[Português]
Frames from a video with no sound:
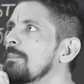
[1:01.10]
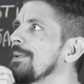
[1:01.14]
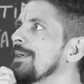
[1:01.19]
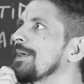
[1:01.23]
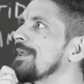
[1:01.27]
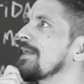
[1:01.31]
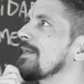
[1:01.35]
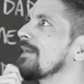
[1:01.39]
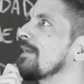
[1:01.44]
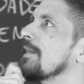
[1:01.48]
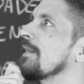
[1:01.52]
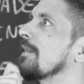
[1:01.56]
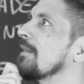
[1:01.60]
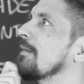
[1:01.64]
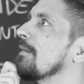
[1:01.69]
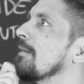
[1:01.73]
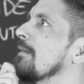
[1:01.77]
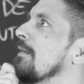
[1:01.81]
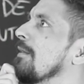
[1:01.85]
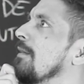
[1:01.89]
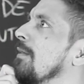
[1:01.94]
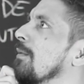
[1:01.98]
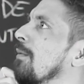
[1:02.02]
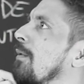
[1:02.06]
Pera aí,
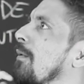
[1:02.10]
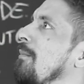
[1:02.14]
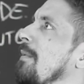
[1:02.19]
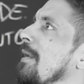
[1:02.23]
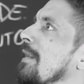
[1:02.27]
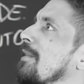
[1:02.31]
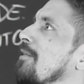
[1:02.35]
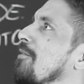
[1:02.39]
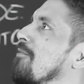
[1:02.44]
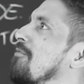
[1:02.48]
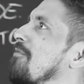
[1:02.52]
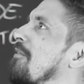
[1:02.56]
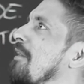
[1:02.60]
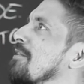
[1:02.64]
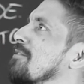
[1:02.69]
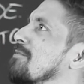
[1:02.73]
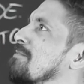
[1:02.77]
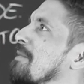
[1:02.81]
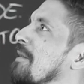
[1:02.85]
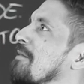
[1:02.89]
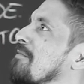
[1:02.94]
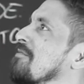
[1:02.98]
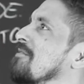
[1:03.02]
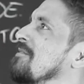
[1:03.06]
como é que eu faço
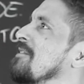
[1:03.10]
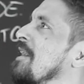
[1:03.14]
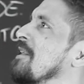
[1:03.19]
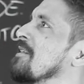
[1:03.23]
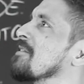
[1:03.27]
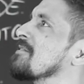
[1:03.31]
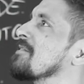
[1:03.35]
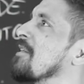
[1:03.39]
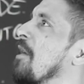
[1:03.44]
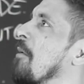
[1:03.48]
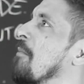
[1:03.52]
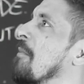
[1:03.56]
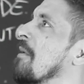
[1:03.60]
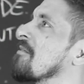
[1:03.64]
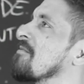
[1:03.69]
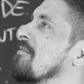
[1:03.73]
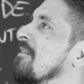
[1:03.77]
para finalizar uma